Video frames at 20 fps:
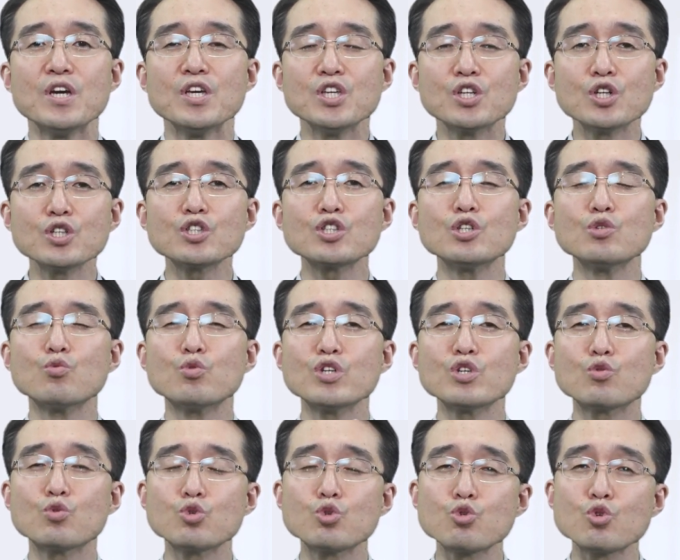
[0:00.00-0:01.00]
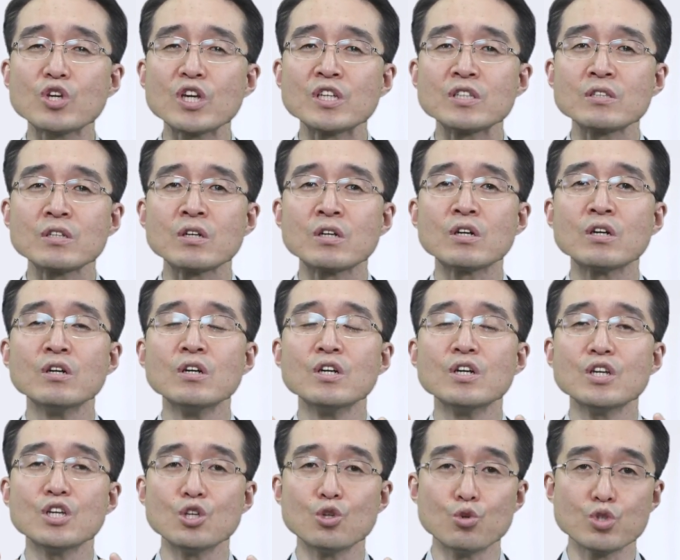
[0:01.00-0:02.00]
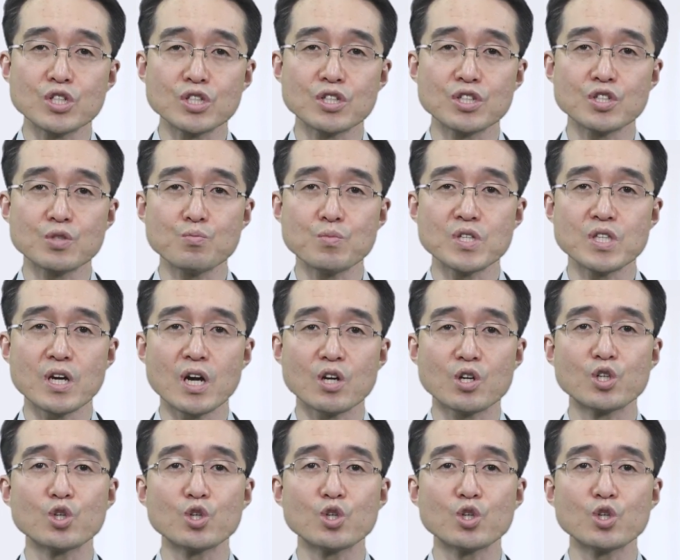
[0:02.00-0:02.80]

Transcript: 이것을 우리 구주께서 이루신 것입니다.